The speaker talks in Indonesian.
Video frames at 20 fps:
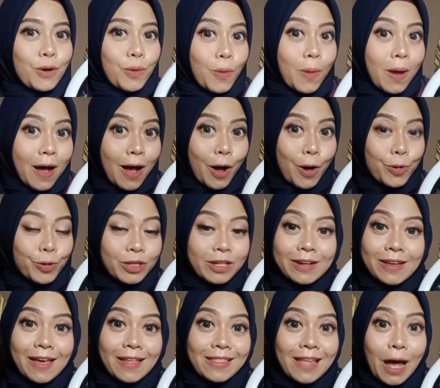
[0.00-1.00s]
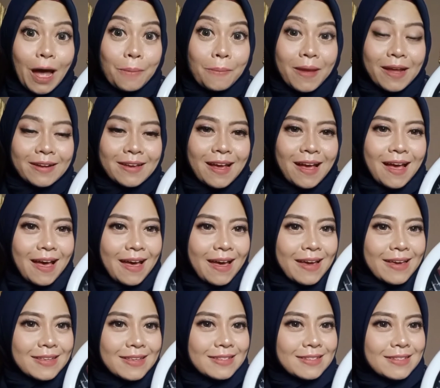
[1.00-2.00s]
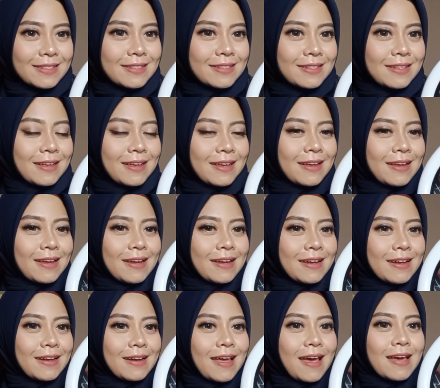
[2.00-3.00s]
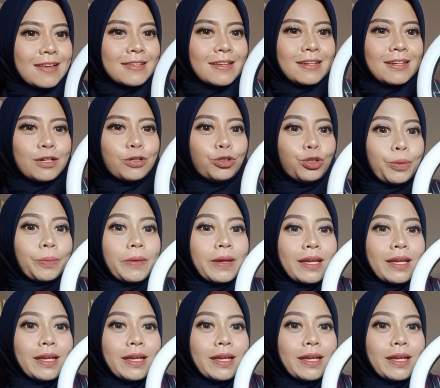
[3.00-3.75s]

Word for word: Wow, ternyata aman guys. Nah, jadi untuk